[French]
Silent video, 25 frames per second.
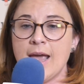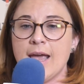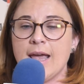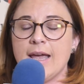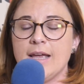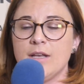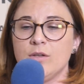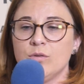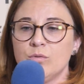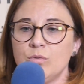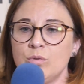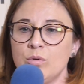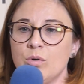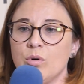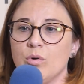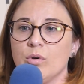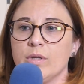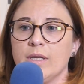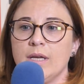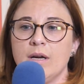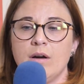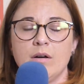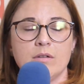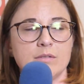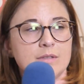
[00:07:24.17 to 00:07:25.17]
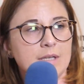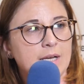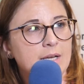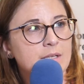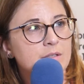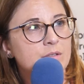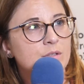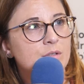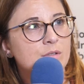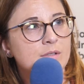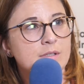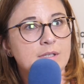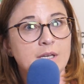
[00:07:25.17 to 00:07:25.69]
Et nous, on est en train
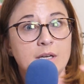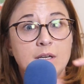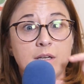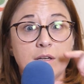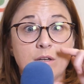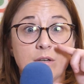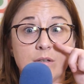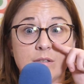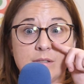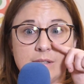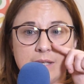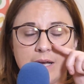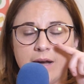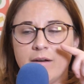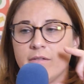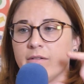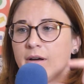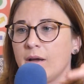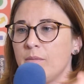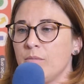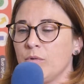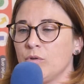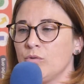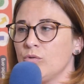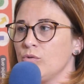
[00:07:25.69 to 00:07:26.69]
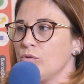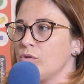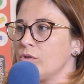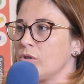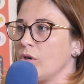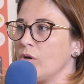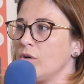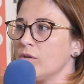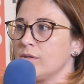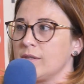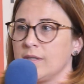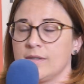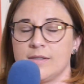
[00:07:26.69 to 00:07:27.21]
de se dire que ça a vraiment du
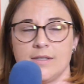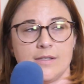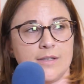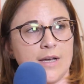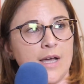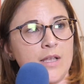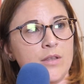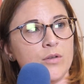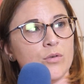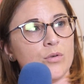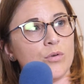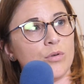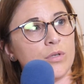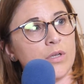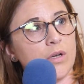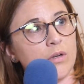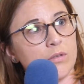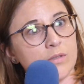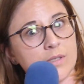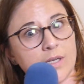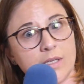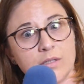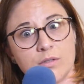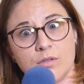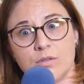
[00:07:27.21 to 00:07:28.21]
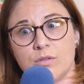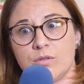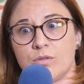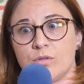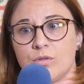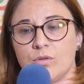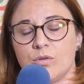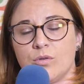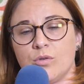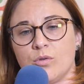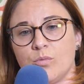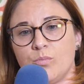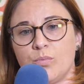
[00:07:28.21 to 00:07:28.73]
sens, etc. Donc on est en train de
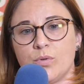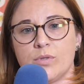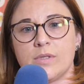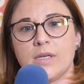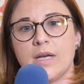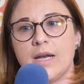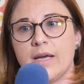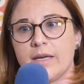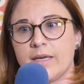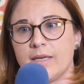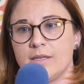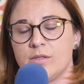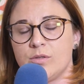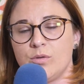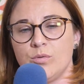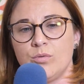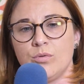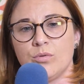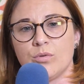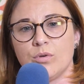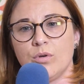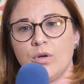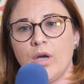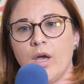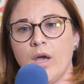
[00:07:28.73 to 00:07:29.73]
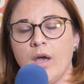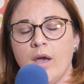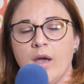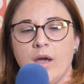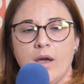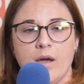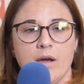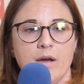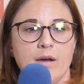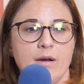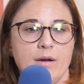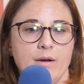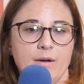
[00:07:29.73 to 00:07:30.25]
se poser la question de
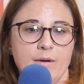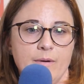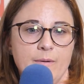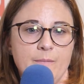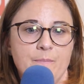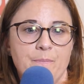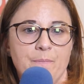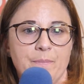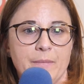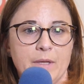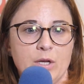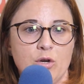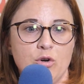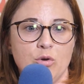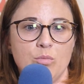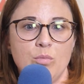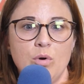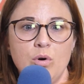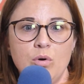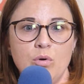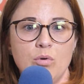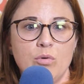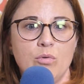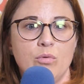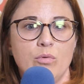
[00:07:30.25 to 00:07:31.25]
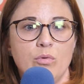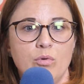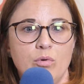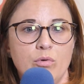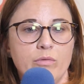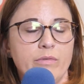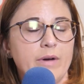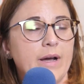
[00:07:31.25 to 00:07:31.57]
euh, comment on,